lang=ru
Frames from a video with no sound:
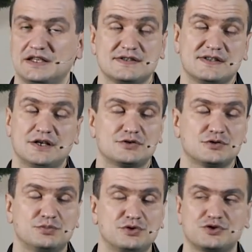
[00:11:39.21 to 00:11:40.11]
Я не знаю
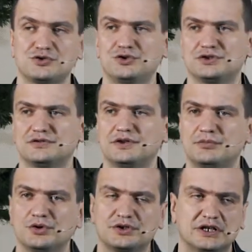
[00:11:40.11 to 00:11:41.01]
судьбу и историю этого
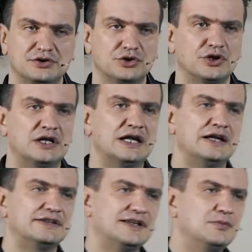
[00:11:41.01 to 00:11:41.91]
ребенка, но
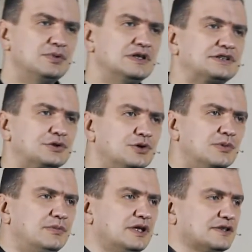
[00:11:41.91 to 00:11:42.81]
там был такой
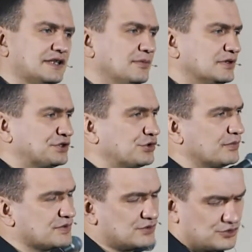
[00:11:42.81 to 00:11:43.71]
момент, там был такой
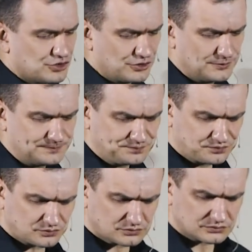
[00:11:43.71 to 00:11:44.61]
эпизод, что
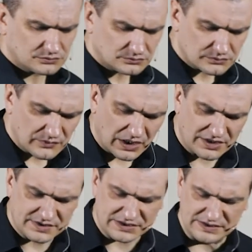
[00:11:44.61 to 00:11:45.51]

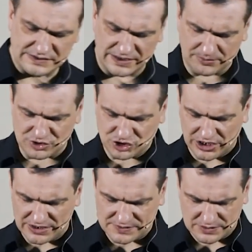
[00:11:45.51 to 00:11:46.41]
эти родители
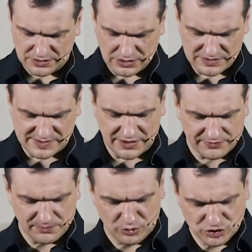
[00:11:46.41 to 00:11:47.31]
обращались к
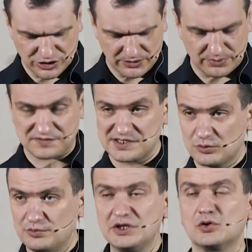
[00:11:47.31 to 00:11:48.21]
Церкви Божьей по
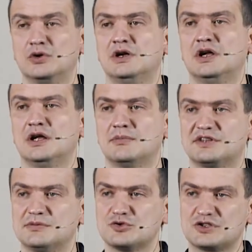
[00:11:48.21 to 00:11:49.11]
всему миру,
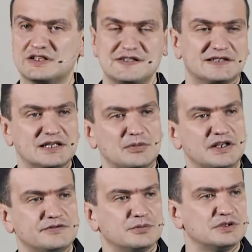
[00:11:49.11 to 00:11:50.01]
потому что где-то на
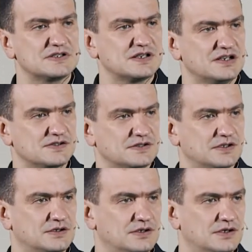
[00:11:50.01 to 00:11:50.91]
молитве было сказано,
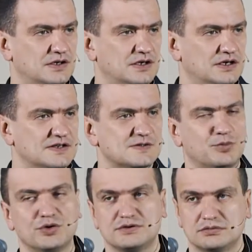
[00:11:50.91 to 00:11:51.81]

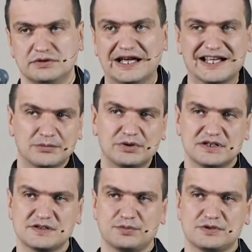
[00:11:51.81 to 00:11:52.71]
Господь, якобы
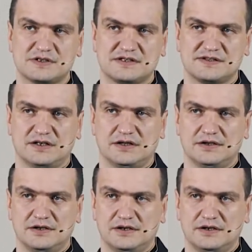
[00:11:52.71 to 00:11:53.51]
Господь сказал,